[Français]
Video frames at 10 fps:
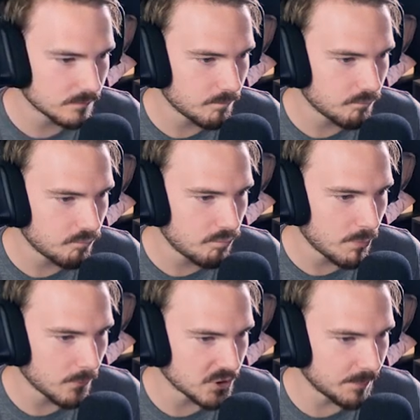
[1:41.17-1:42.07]

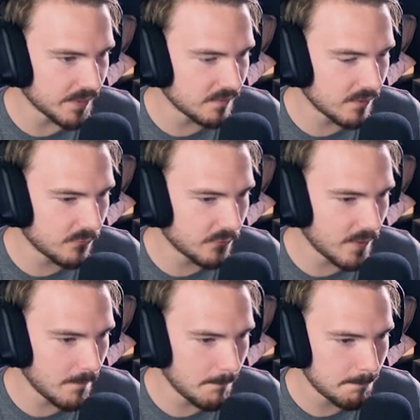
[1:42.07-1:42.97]
Bon, j'ai pas très
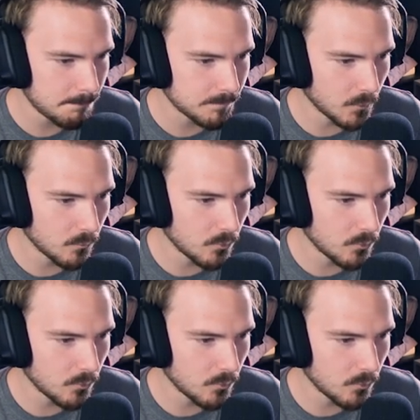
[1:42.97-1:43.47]
faim pour le